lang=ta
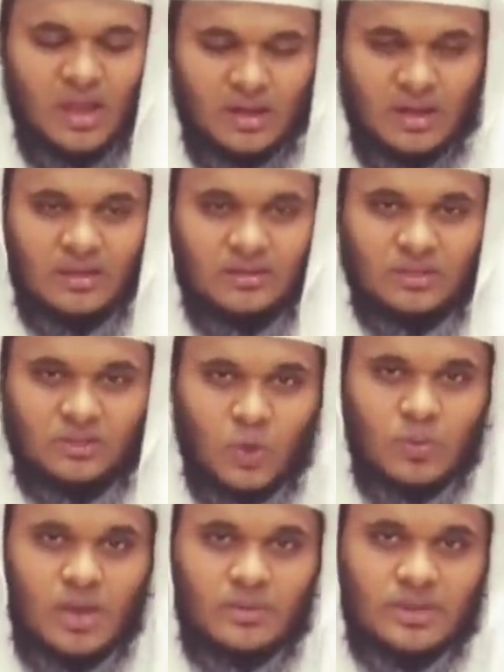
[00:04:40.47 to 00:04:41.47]
அல்லாஹ் அந்த
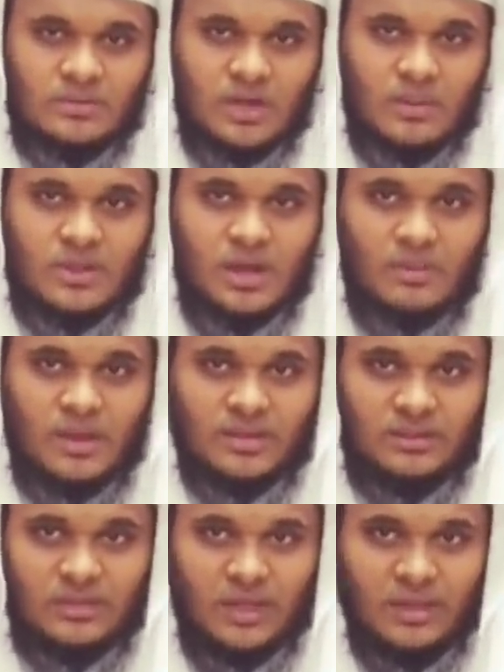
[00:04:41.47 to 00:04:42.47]
தௌபாவை இந்த ரமதான்
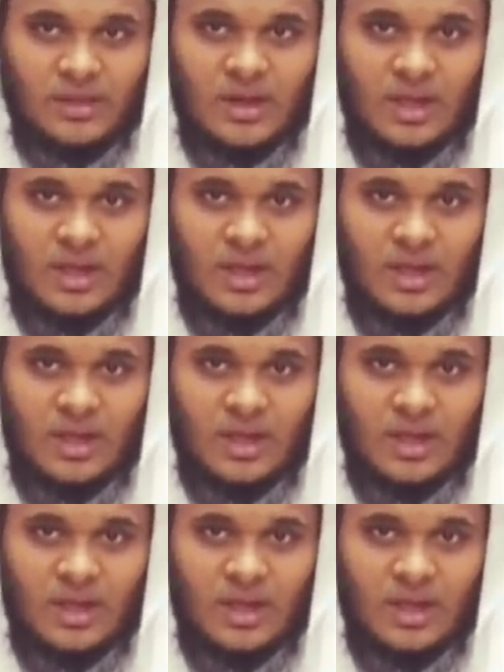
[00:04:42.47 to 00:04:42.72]
மாதத்திலே